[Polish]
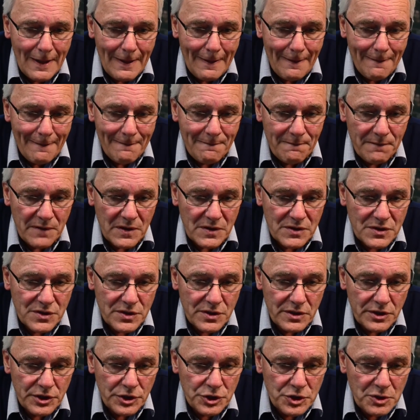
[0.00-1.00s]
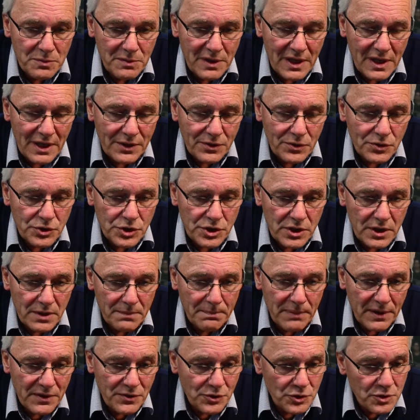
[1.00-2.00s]
Więc liczymy na to, że
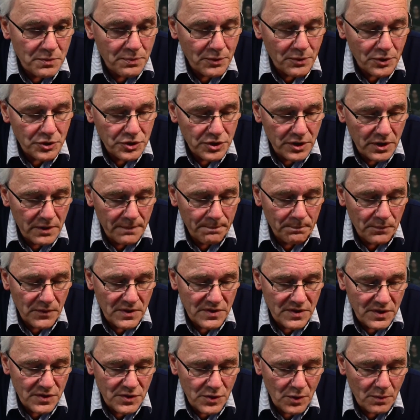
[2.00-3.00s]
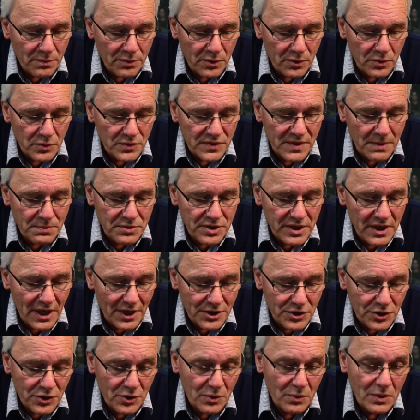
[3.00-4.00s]
bardzo szybko się ze sobą
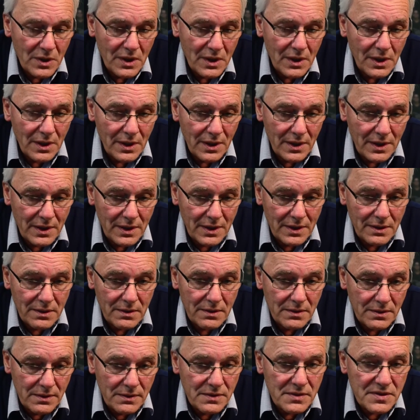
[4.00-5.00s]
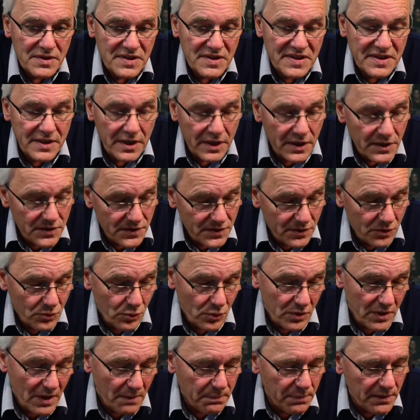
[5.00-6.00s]
zaprzyjaźnią. E, stres,
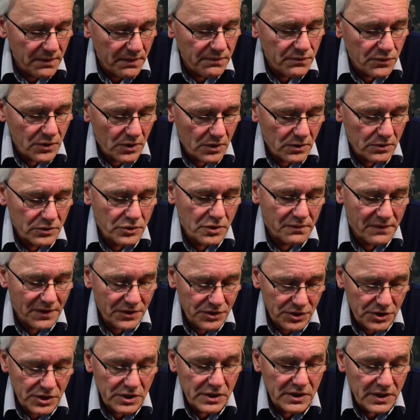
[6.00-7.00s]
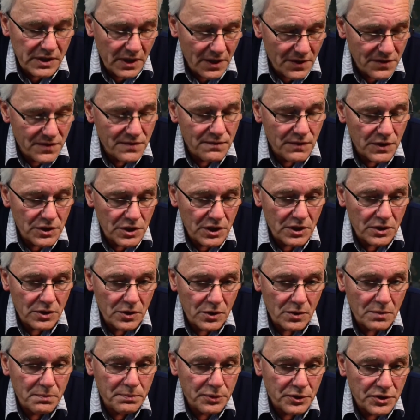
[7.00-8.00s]
który na pewno towarzyszy teraz
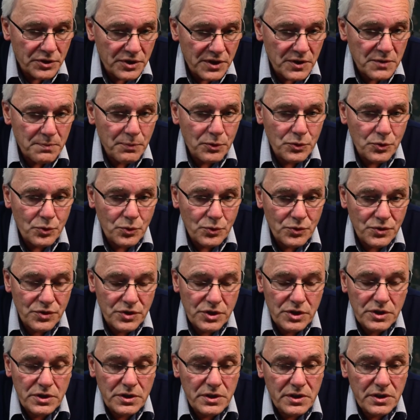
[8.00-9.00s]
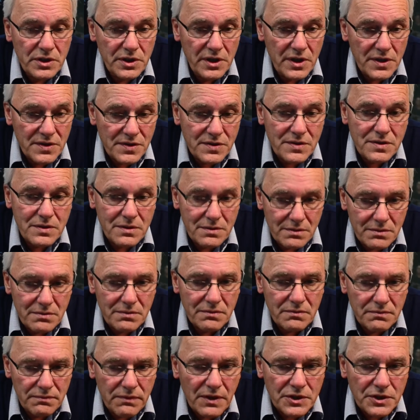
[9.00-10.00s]
zwierzętom podczas podróży, jest y,
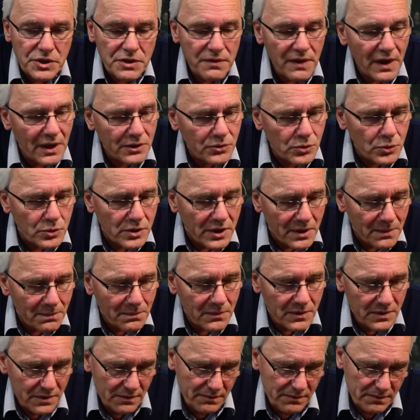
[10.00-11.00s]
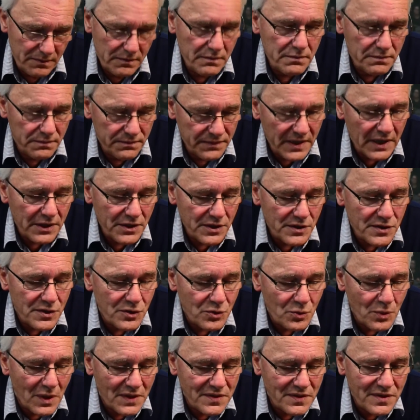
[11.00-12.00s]
właściwie atutem y, w takich
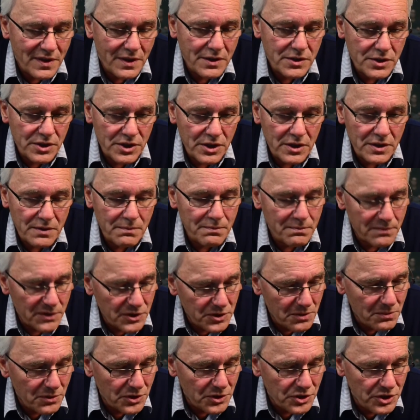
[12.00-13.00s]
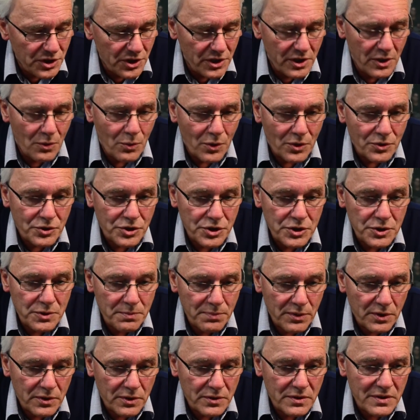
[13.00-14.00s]
sytuacjach, że będziemy chcieli je łączyć,
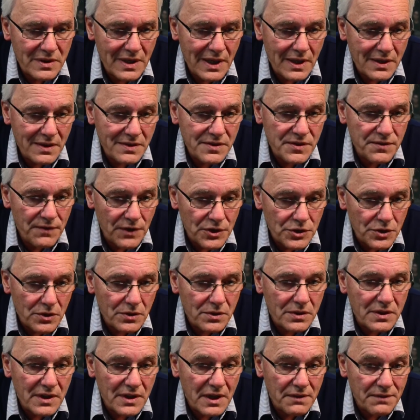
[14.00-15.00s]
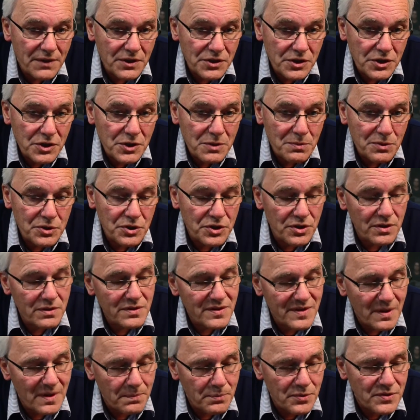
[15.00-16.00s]
bo dla zwierząt najważniejsze będzie
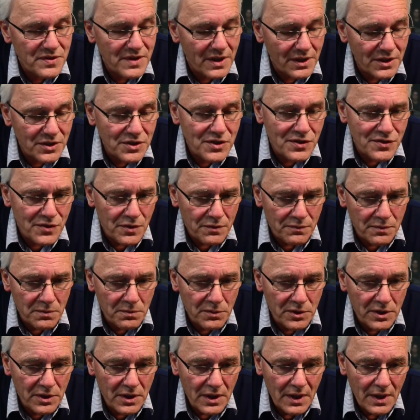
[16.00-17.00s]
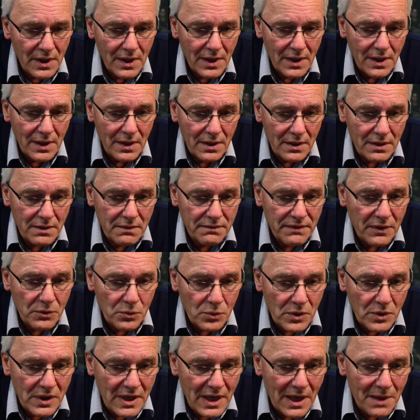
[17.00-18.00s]
zapoznanie się z nowymi e,
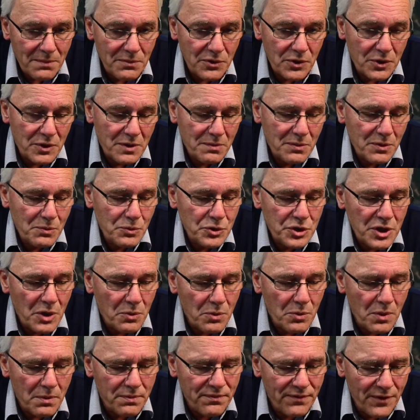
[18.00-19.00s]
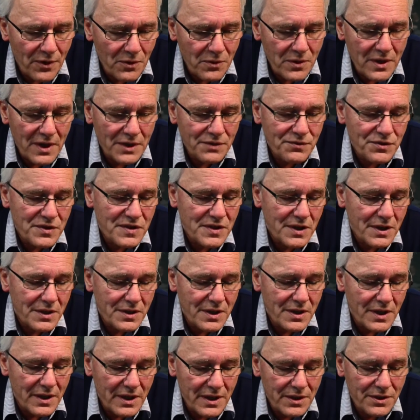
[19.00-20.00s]
warunkami. One będą musiały obwąchać wszystkie
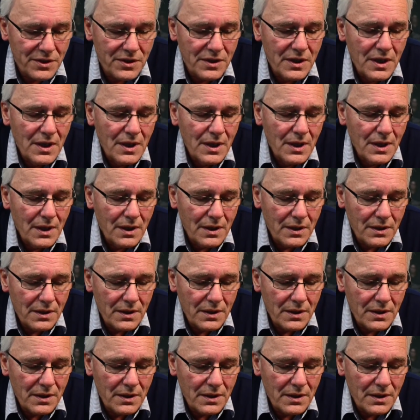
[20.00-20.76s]
tereny, e,